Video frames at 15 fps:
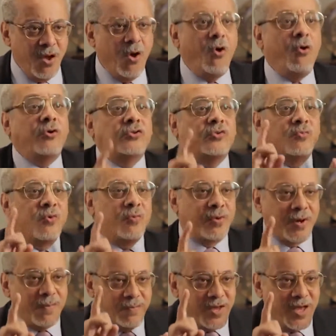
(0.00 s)
أقسم
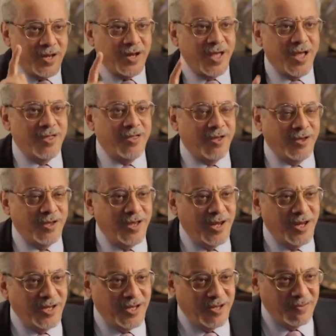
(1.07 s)
بربي أن هذا قيل
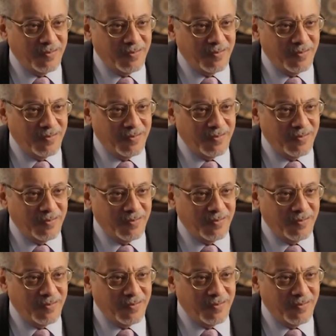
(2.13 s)
لي